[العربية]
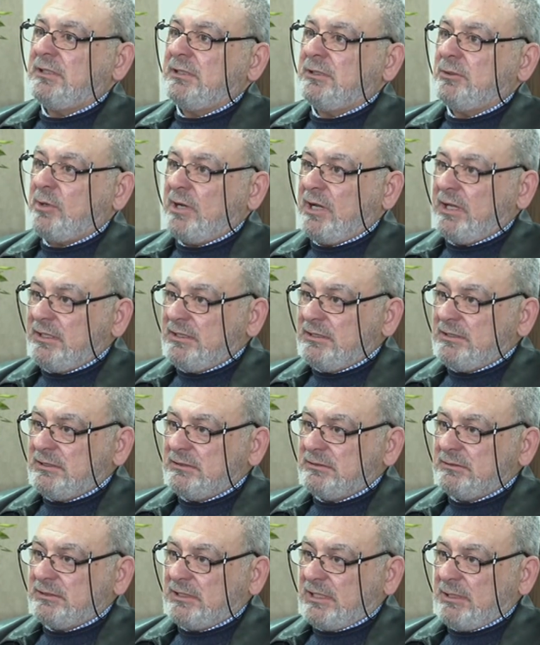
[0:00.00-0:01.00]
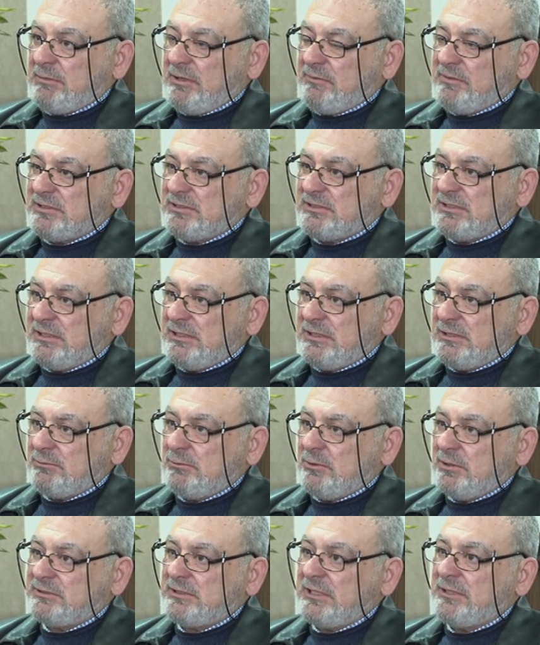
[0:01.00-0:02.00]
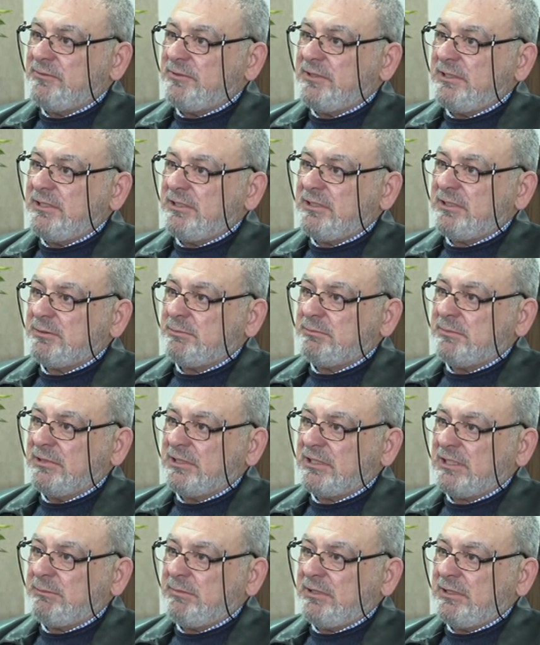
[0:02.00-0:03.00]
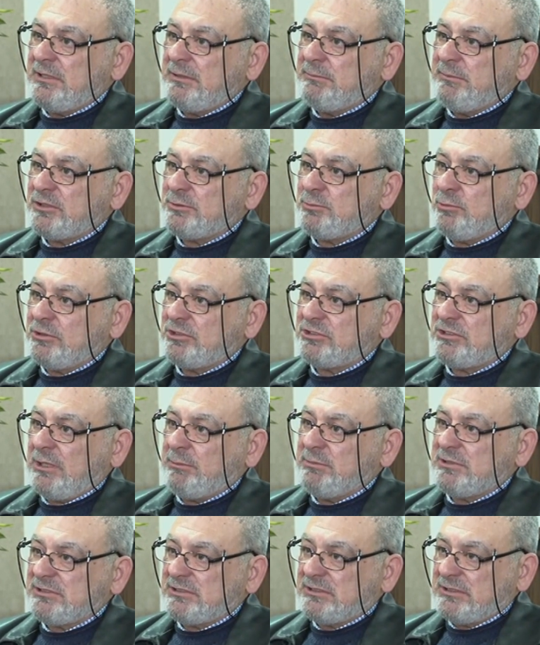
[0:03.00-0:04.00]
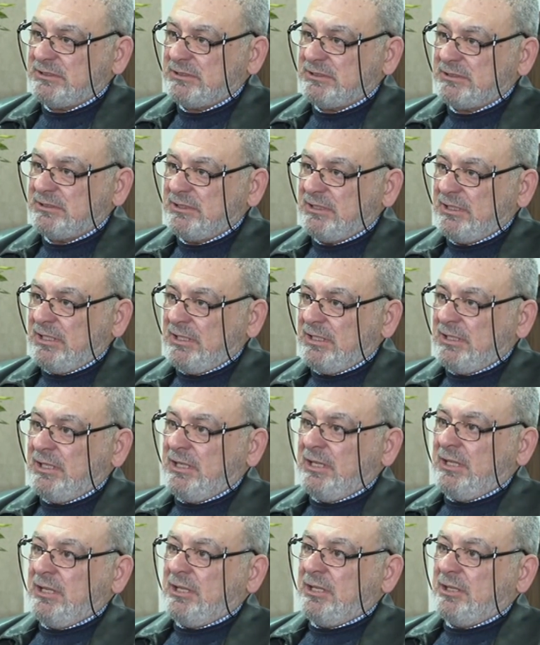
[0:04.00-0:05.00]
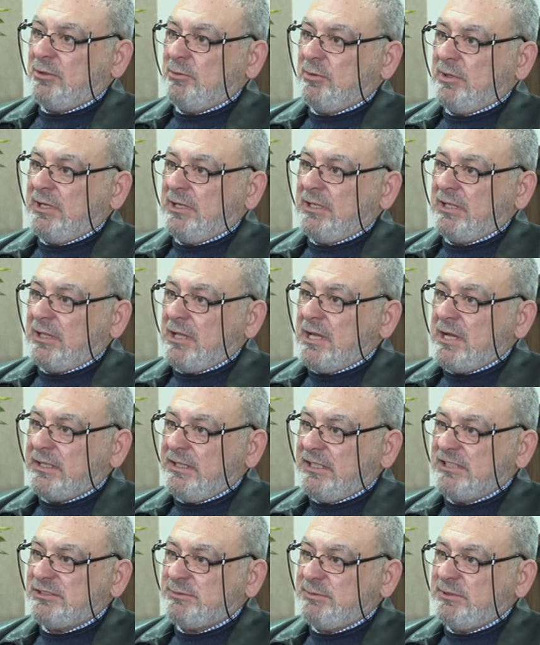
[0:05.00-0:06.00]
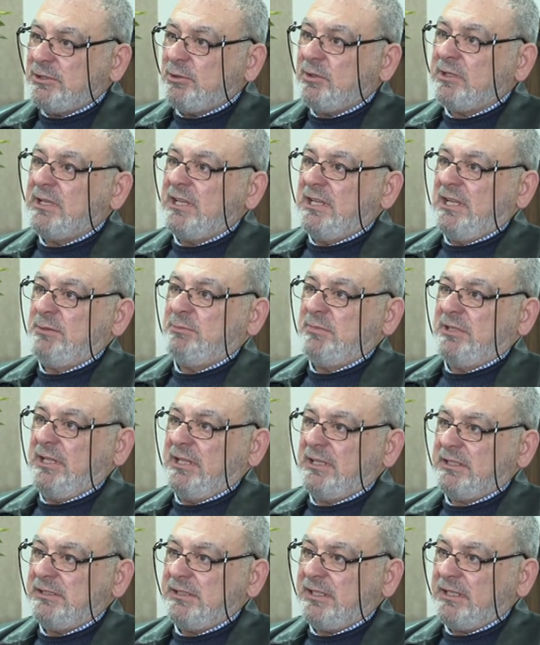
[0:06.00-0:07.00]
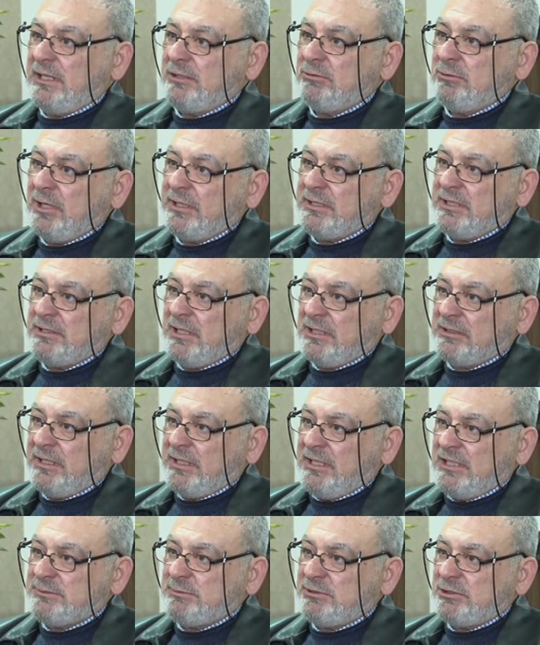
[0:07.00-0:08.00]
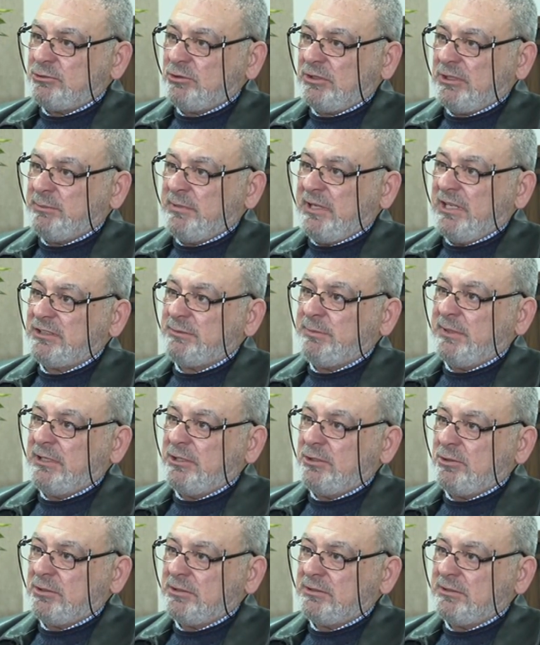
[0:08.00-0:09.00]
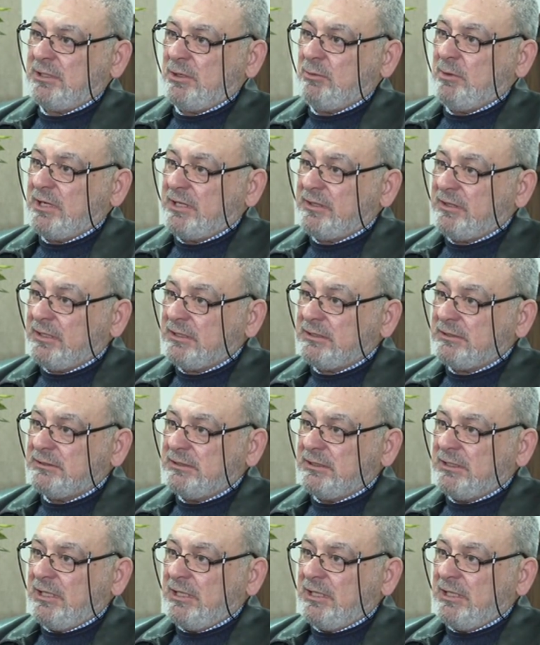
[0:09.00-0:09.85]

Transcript: آه، واعي كما في الصين والتنفيذ من قبل مجموع الشعب الصيني. والقرار الحزبي هو الأهم الحقيقة لأنه عدد أعضاء الحزب الشيوعي 100 مليون أو أكثر